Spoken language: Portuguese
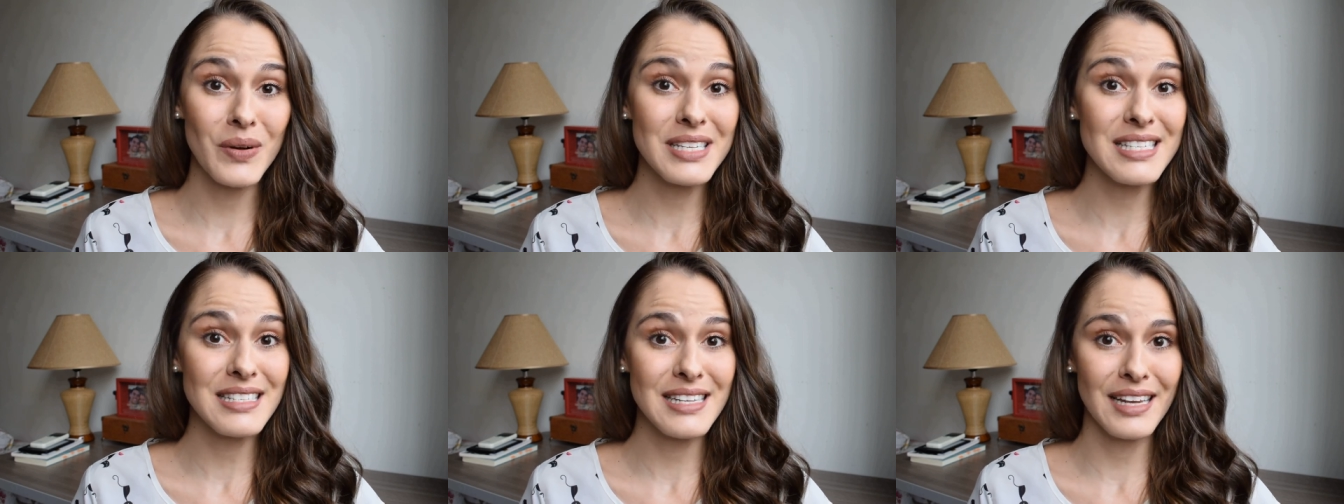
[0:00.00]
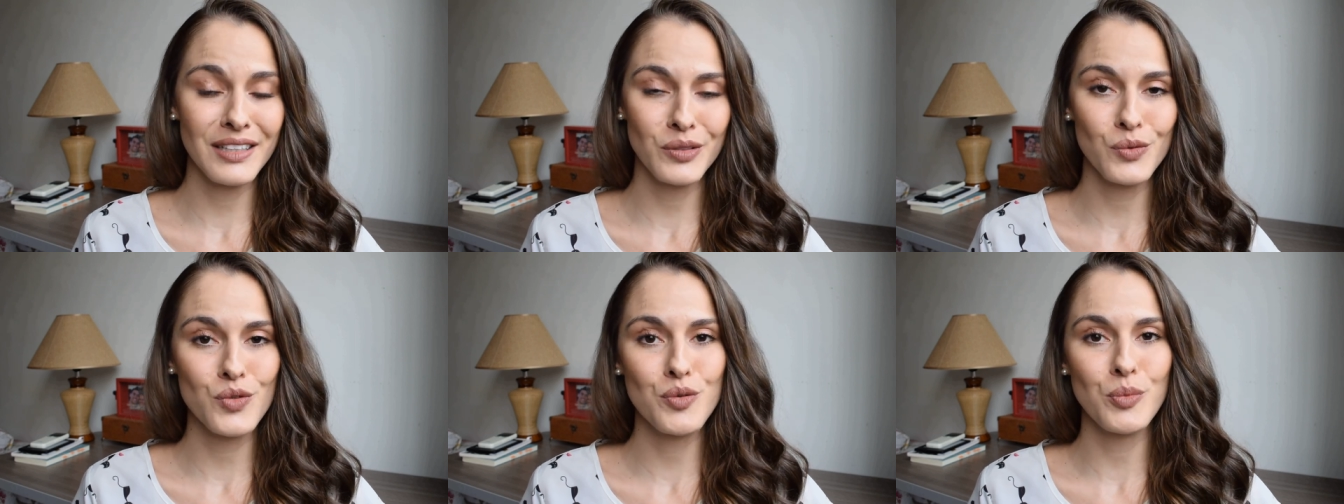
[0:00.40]

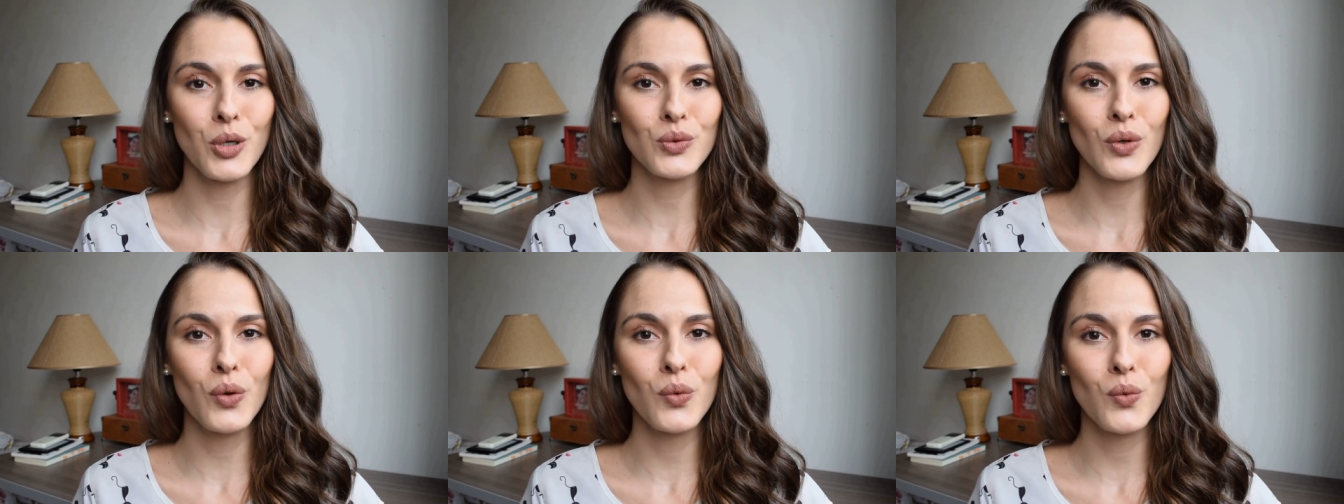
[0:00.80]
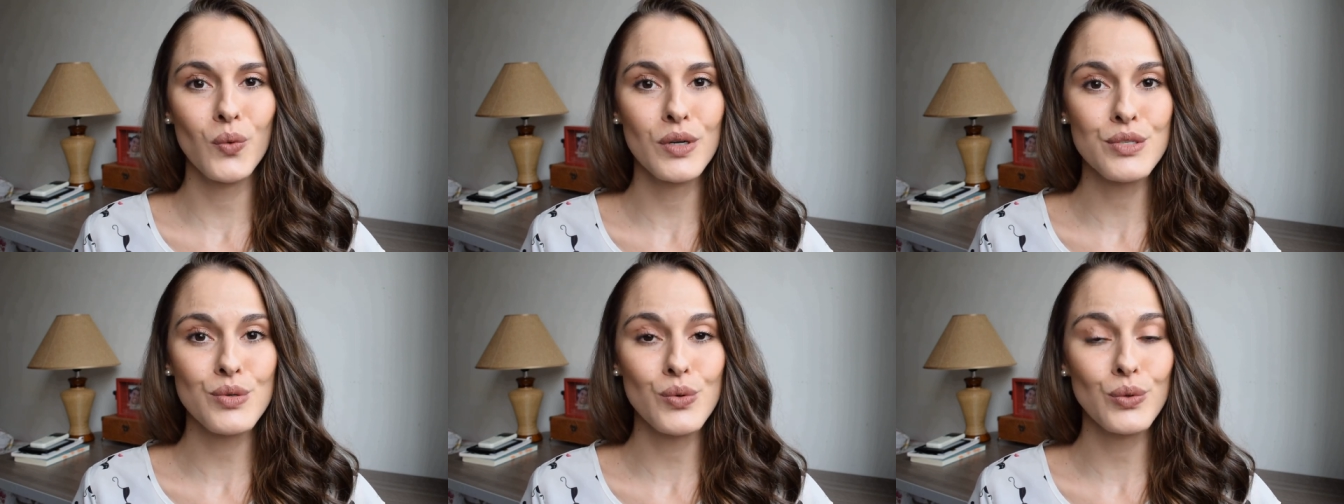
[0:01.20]
aceitam de modo algum
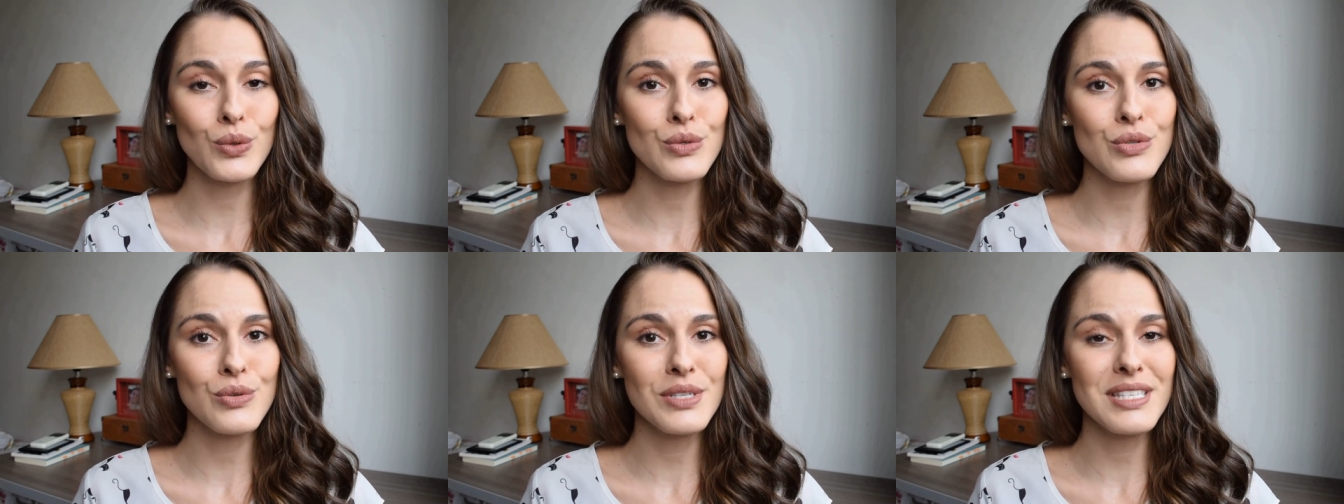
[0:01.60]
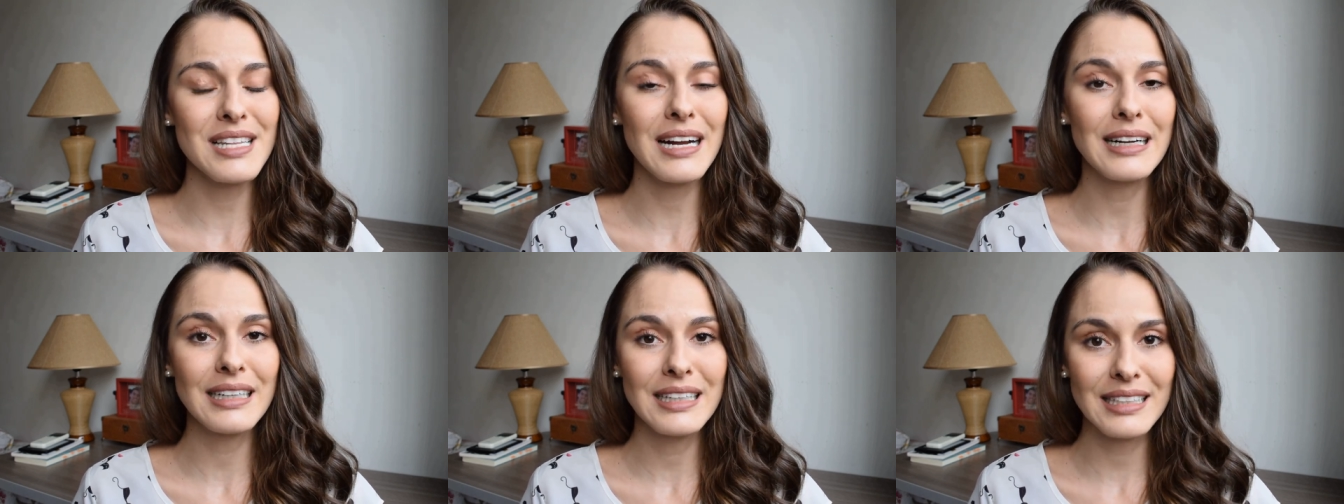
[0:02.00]
as conclusões da
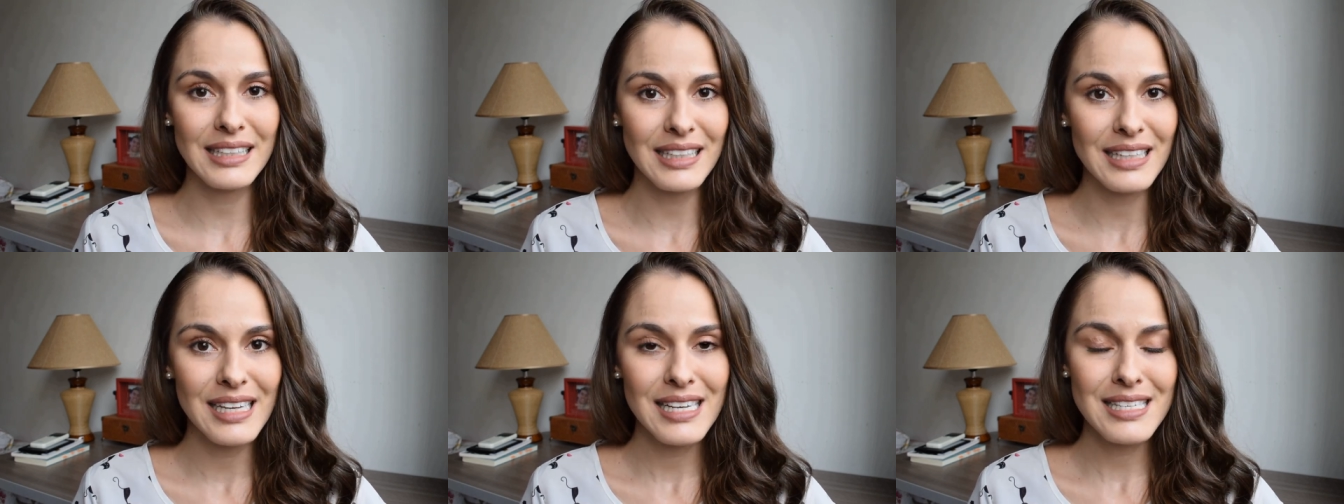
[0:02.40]
Ana,